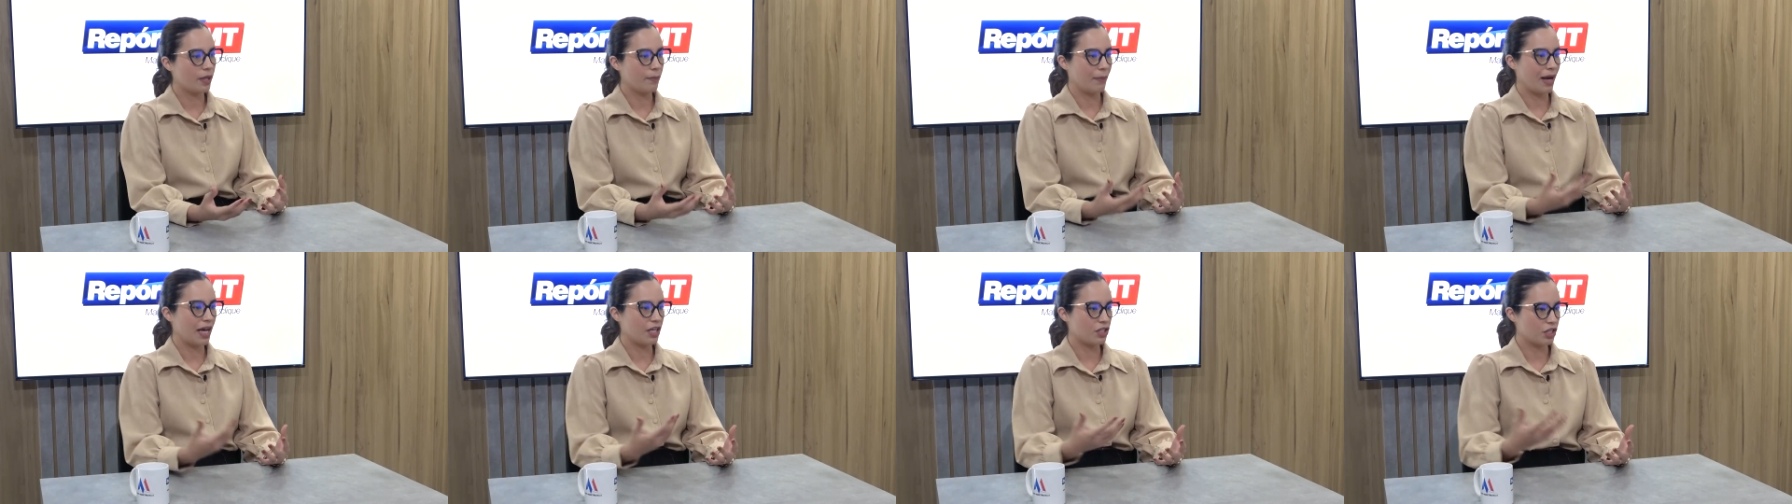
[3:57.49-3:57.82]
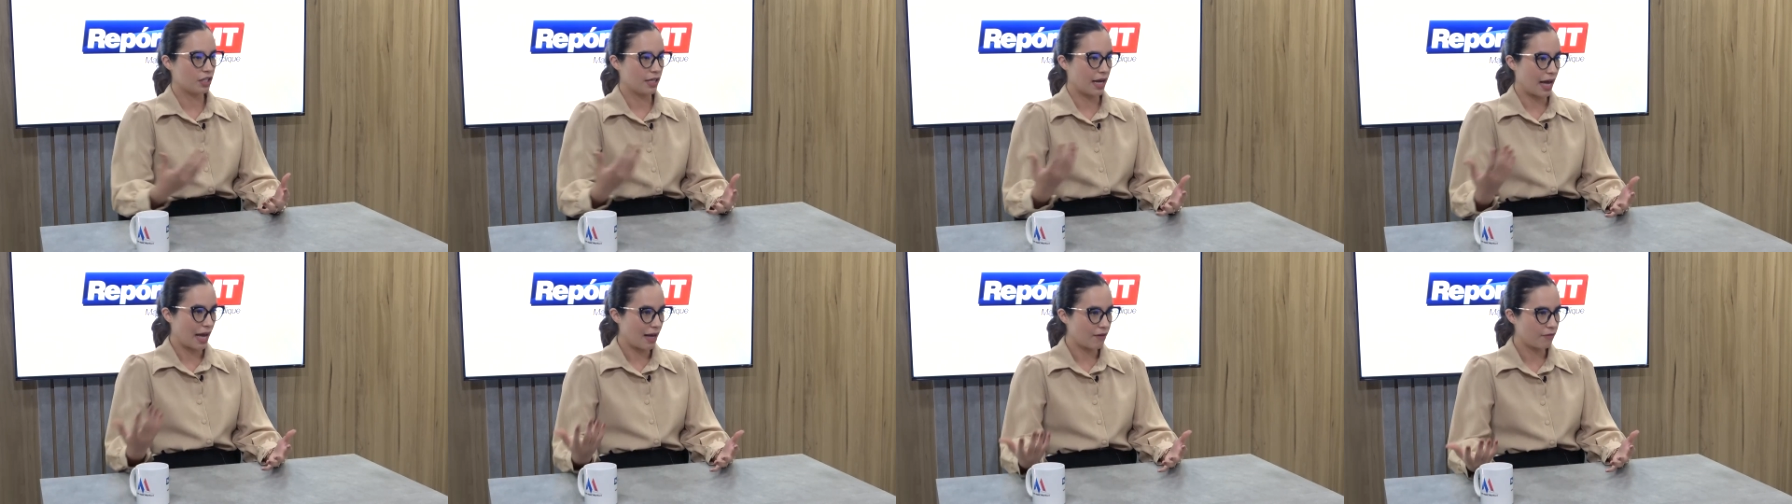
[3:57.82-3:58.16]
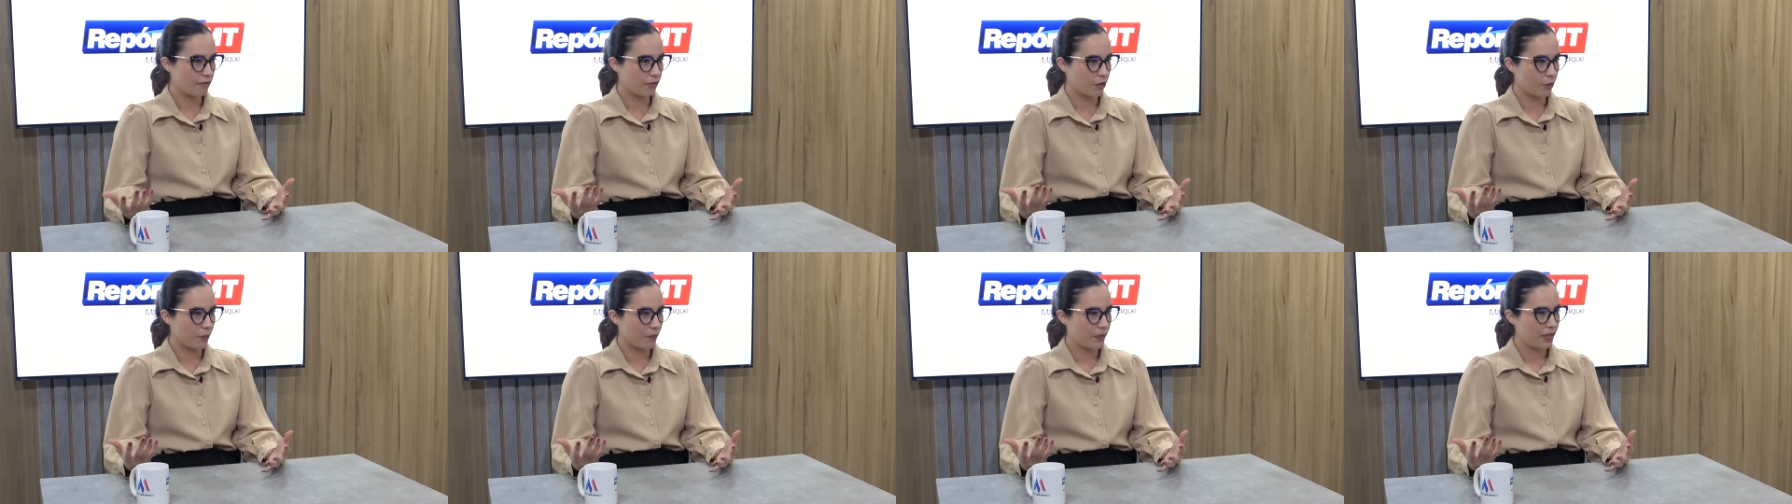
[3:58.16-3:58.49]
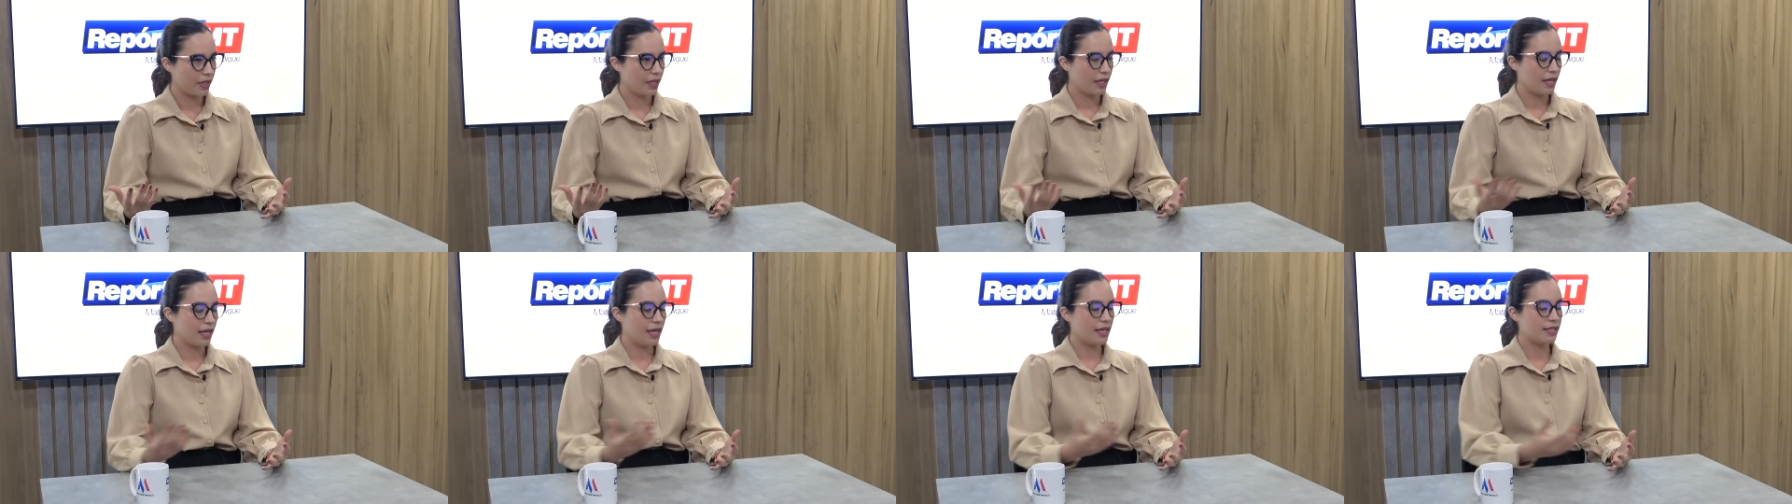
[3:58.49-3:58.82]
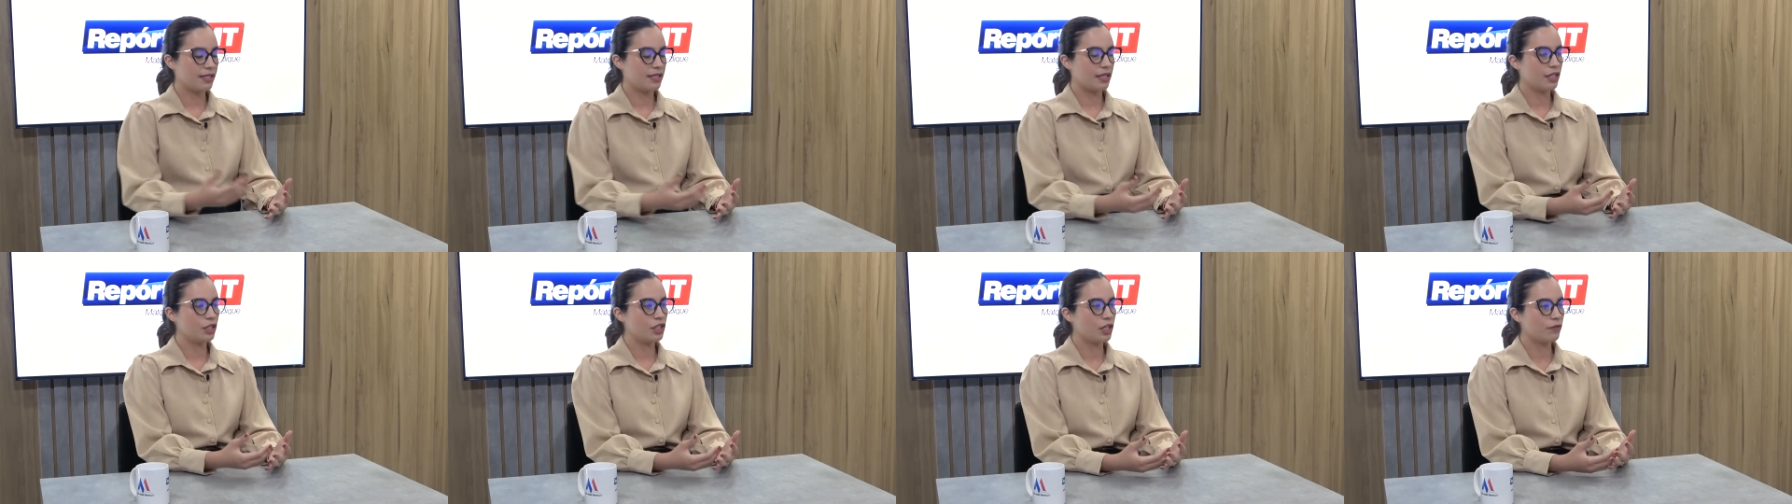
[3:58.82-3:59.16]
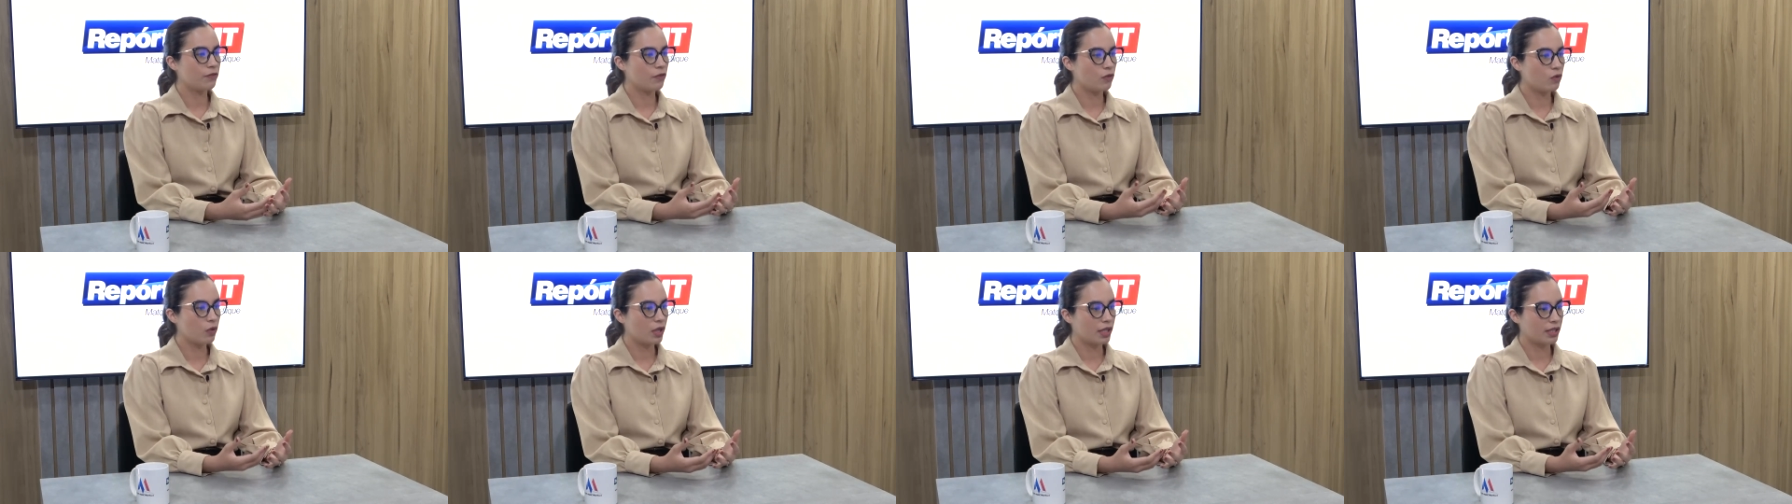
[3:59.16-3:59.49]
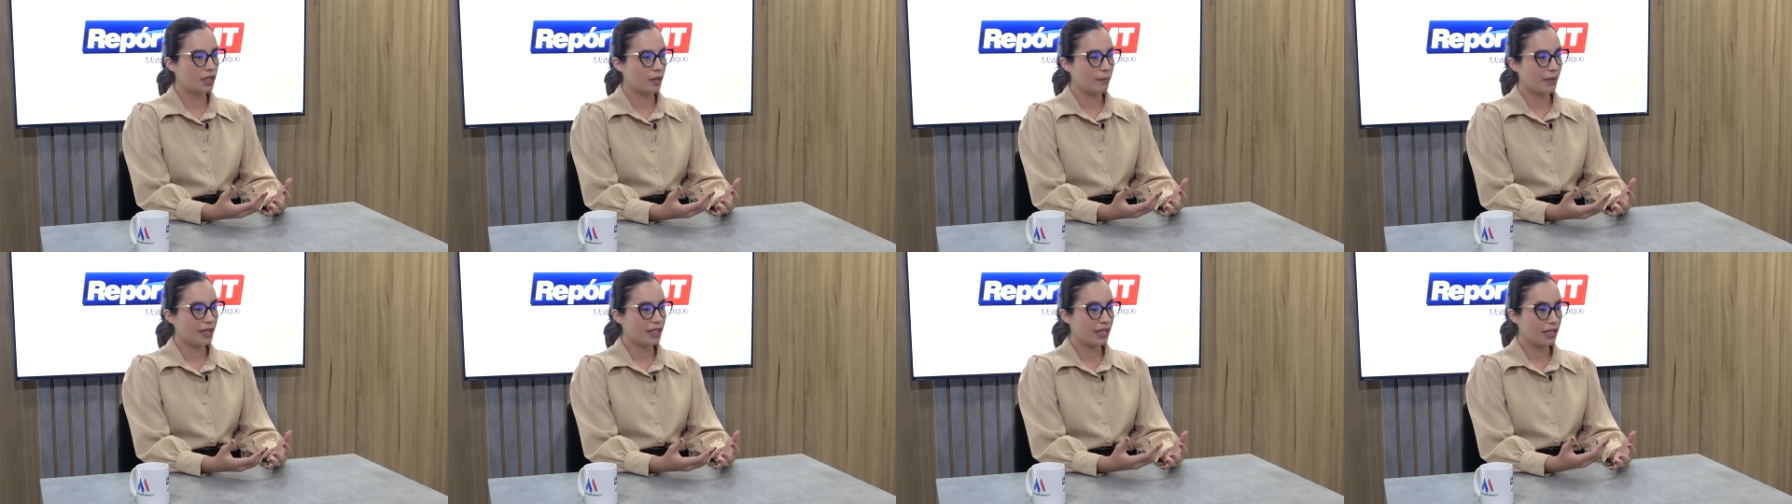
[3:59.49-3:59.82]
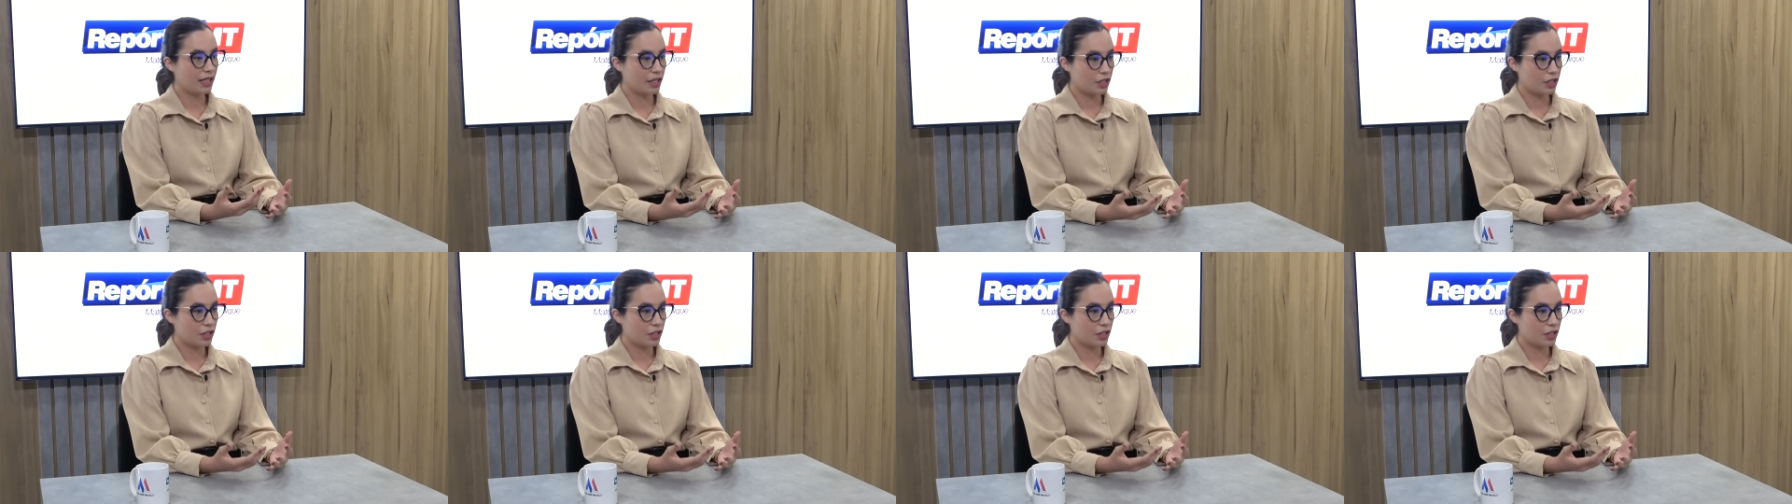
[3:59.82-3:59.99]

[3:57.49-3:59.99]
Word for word: imaginável, existe a figura também da